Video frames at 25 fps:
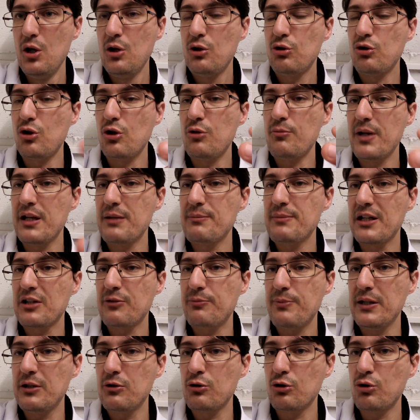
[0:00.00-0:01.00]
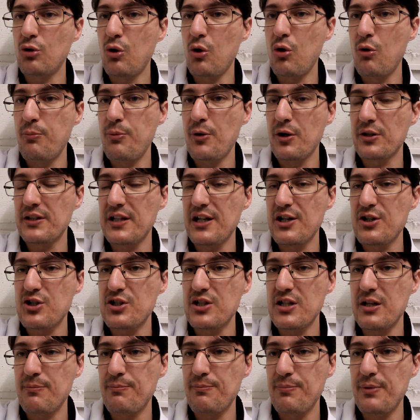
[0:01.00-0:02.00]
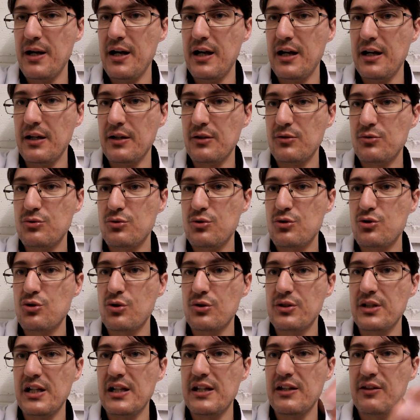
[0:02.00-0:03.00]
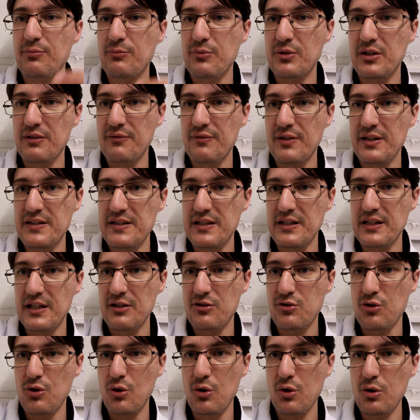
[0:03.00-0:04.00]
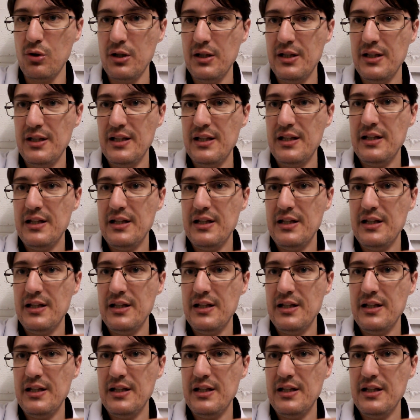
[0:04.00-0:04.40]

Seulement, il m'explique que son reportage n'est pas du journalisme d'investigation,